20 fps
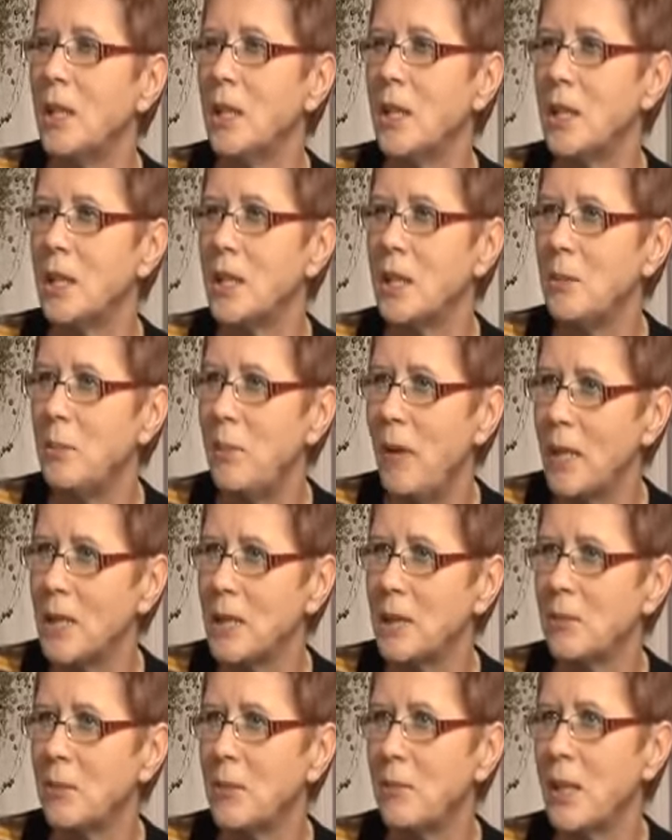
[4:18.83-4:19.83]
Jeśli
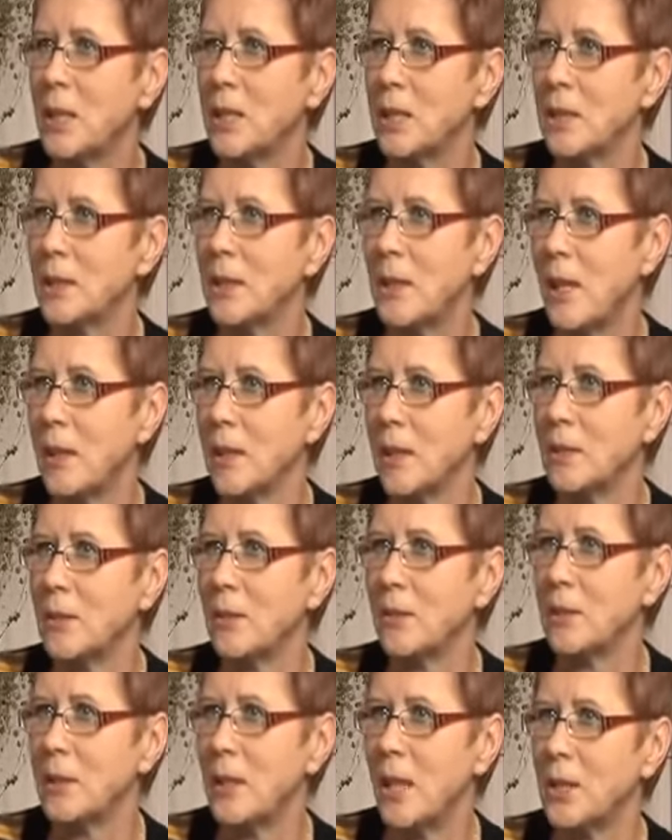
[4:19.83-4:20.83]
Państwo macie zgagę,
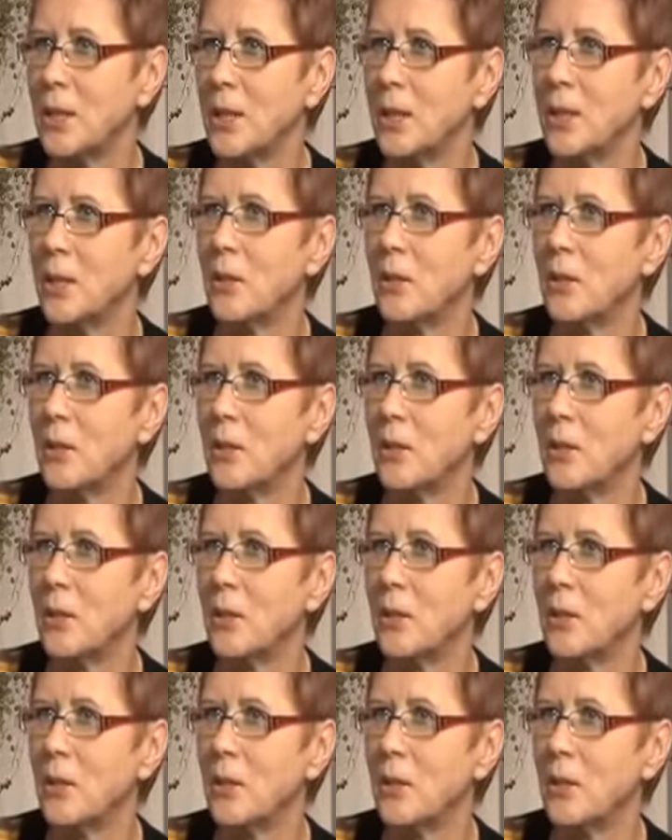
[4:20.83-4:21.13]
to znaczy,